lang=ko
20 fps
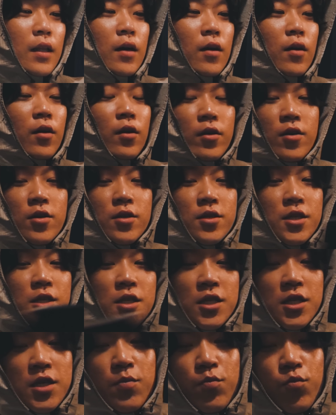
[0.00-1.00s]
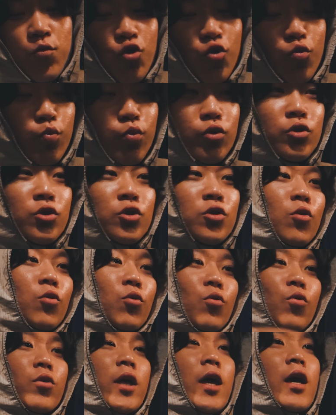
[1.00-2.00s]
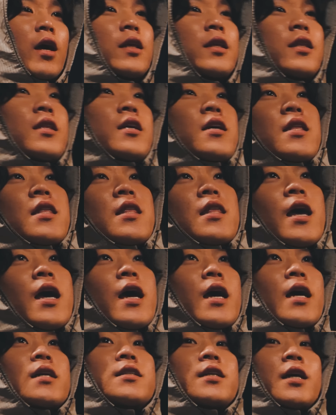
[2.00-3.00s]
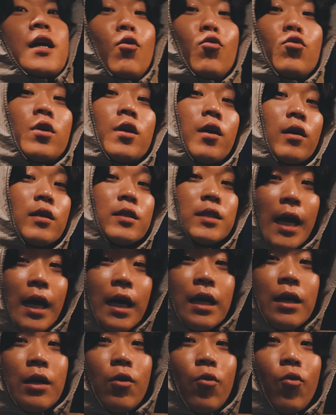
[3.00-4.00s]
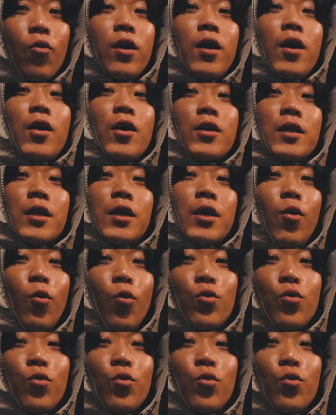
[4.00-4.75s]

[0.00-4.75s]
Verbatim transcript: 어, 열 시 십육 분 정도 됐는데 제가 오늘 영상을 올렸거든요.